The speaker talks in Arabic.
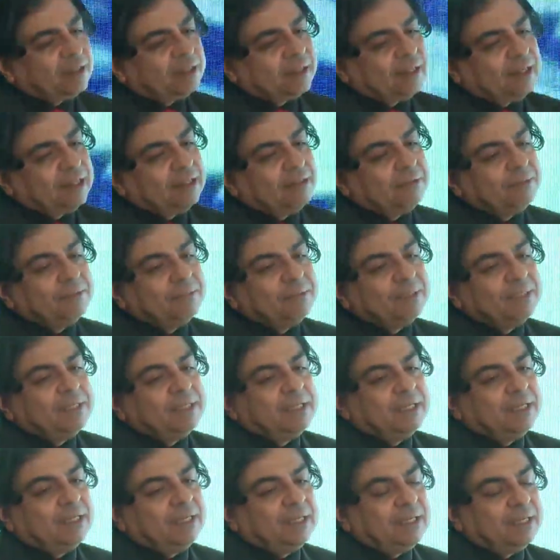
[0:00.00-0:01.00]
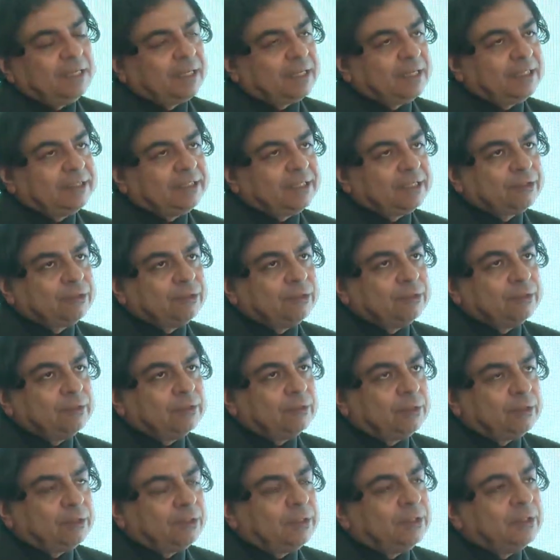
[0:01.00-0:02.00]
القلب آه، قد يكون
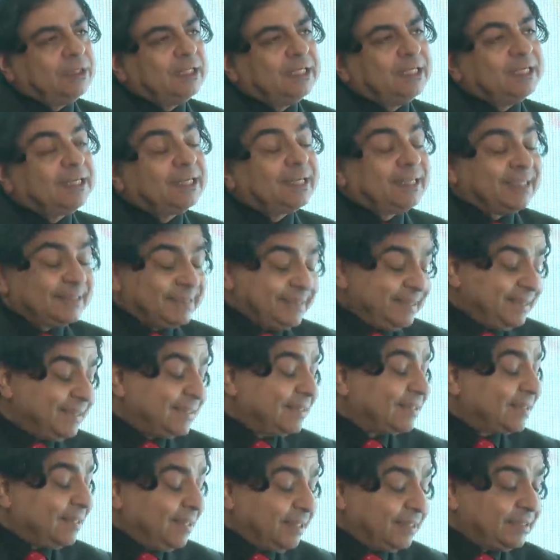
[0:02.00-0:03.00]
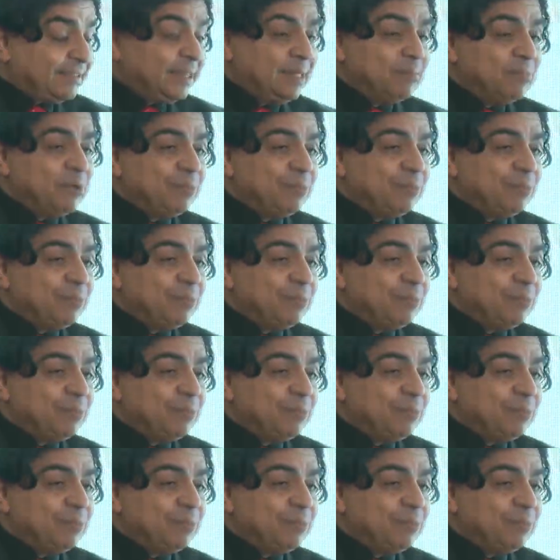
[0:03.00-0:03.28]
نوع آه، خطير قاتل